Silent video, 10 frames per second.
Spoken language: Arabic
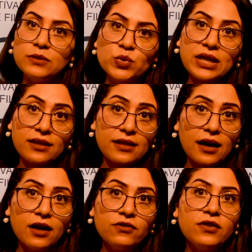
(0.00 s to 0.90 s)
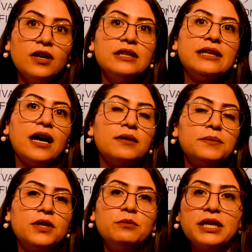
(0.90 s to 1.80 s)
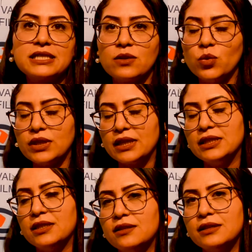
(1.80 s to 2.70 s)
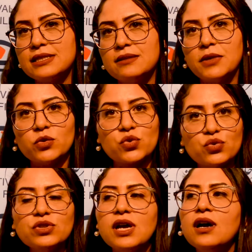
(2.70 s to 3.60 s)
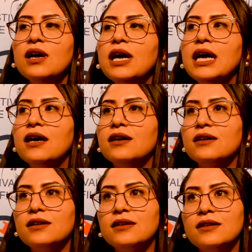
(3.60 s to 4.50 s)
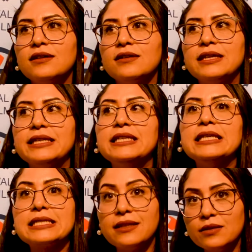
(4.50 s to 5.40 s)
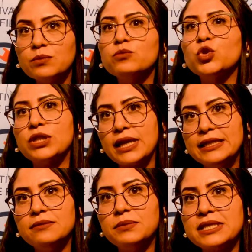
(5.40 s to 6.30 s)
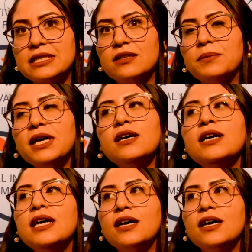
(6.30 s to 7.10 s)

وزاره الثقافه دعم المركز الوطني للسينما والصوره آه، الناس اللي مشتغلين بالسينما